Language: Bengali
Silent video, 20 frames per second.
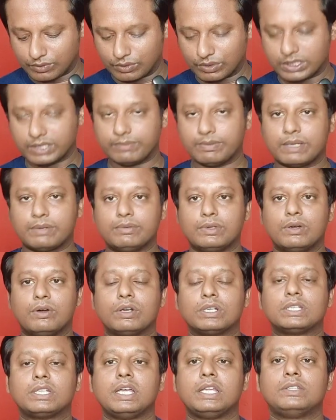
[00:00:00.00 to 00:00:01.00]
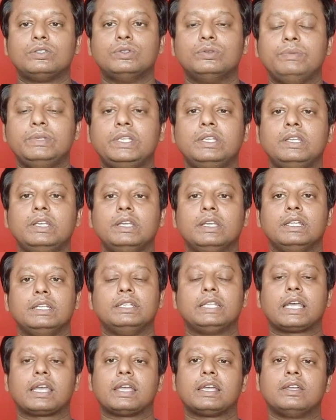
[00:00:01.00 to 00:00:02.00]
করতে পারবে অর্থাৎ তুমি
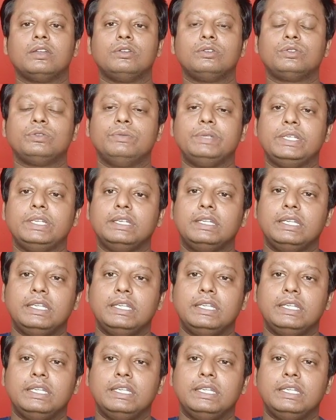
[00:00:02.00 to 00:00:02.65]
দেখা গেল তুমি